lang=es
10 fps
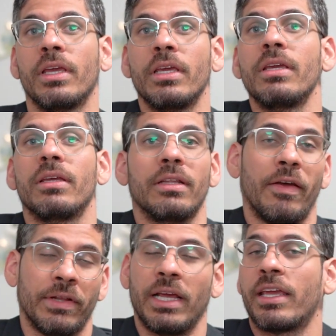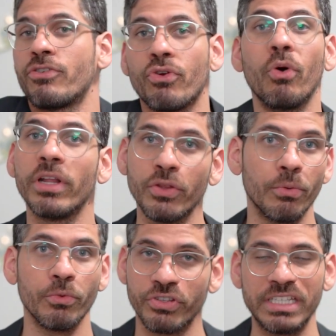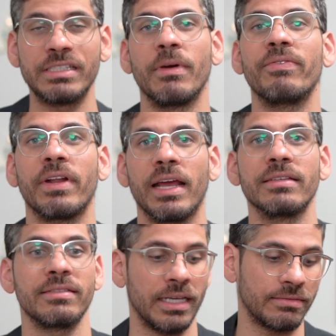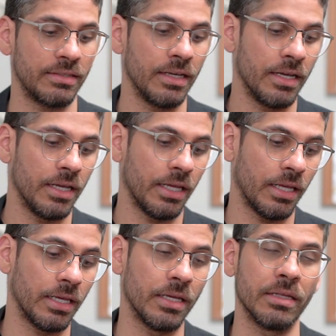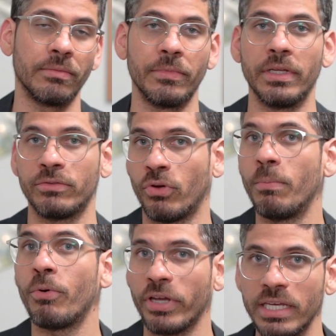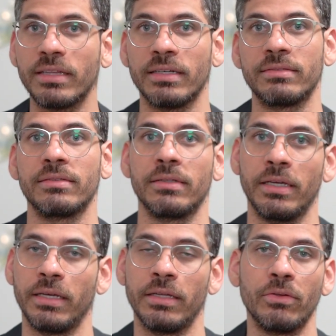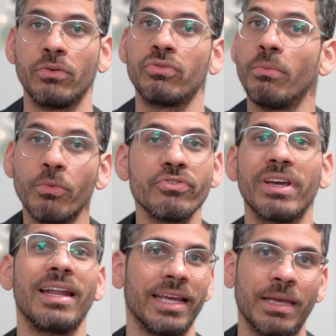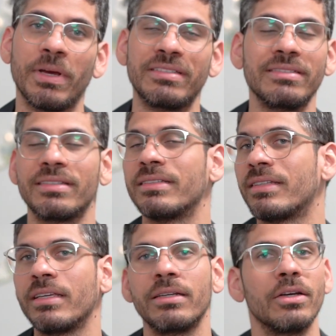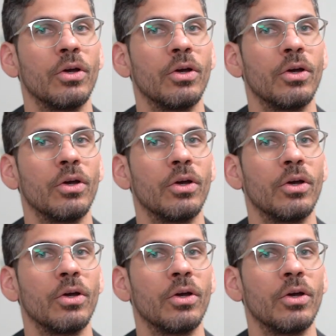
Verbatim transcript: Y la verdad es que yo he olido muchísimas fragancias y son poquitas, eh, no son muchas las que me hacen sentir